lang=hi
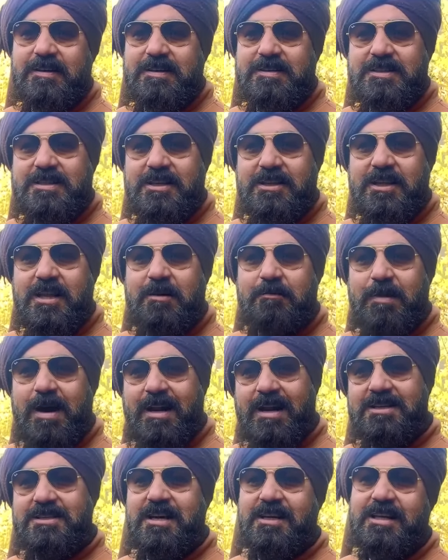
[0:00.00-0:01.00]
जितना ही
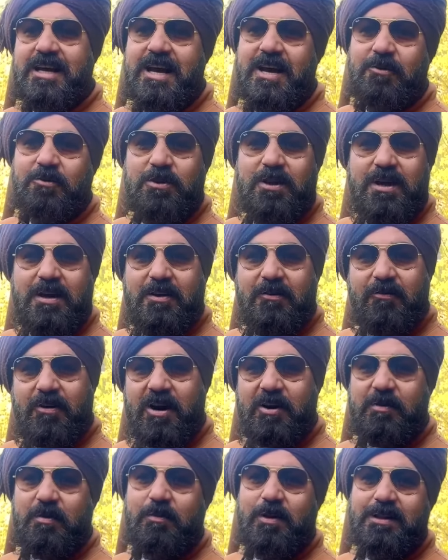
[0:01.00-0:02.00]
मेहनत ज़्यादा है उतना
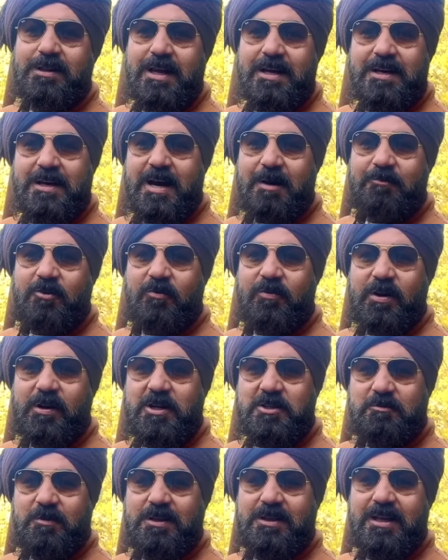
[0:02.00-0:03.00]
रिवार्ड भी मिलता ही है आपको फिर
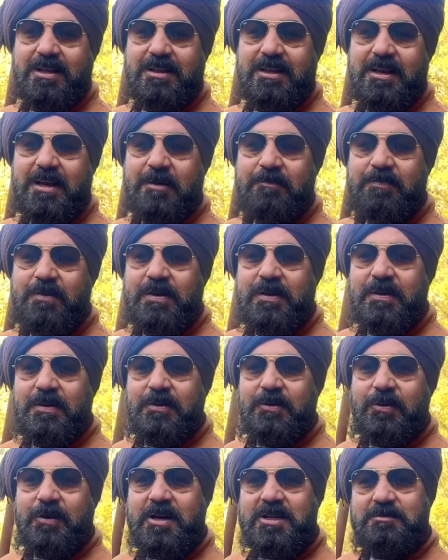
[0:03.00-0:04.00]
किस्मत देती है
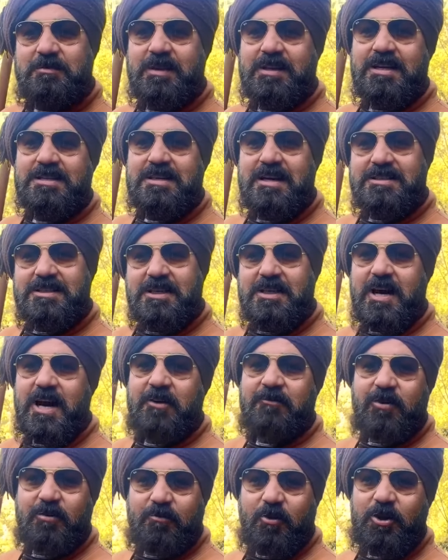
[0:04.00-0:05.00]
तो किस्मत के साथ साथ
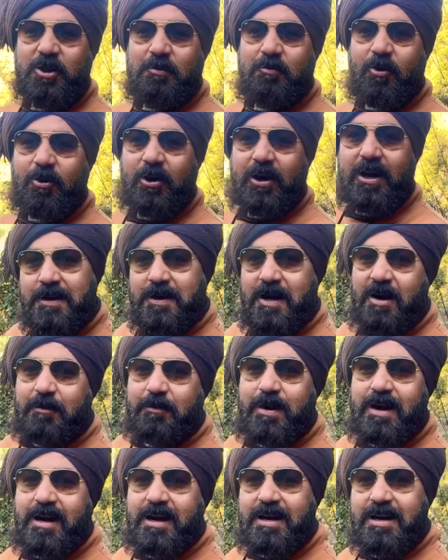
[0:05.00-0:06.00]
हार्डवर्क बहुत इंपॉर्टेंट है यहाँ
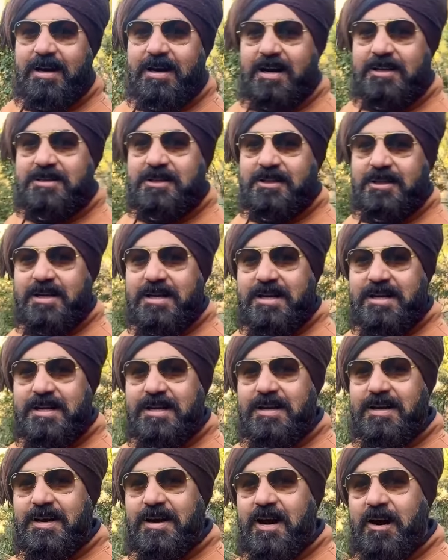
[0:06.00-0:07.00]
पे अगर जितनी
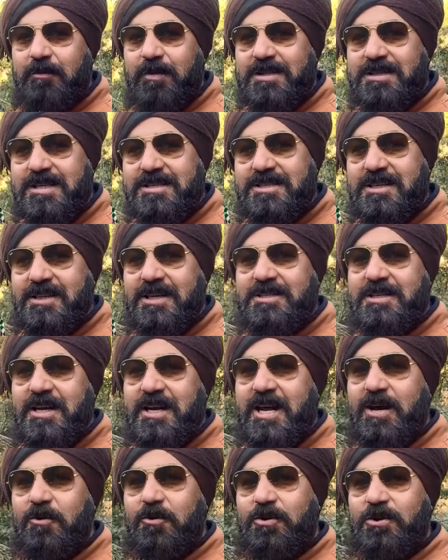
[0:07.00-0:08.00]
हम अच्छी ज़िंदगी जी रहे
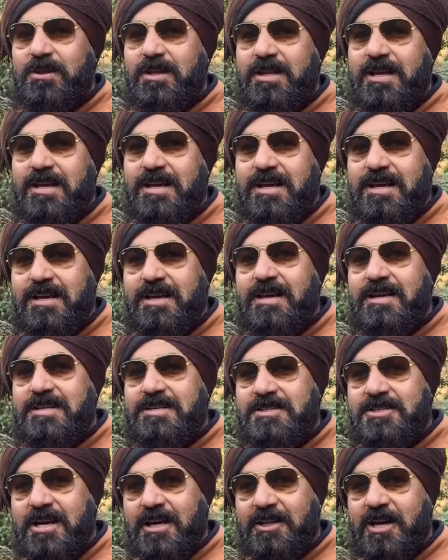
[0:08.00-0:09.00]
हैं उतनी ही
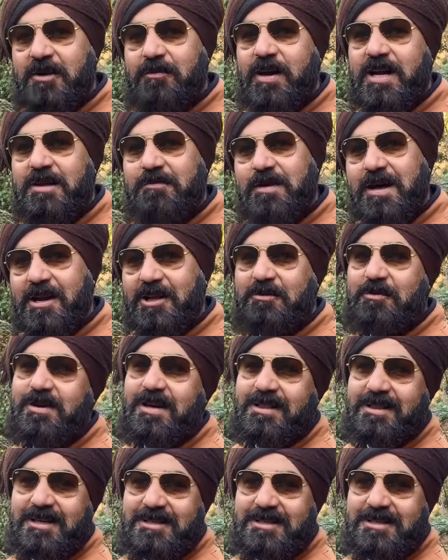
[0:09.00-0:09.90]
ज़्यादा हमारी मेहनत भी लगती है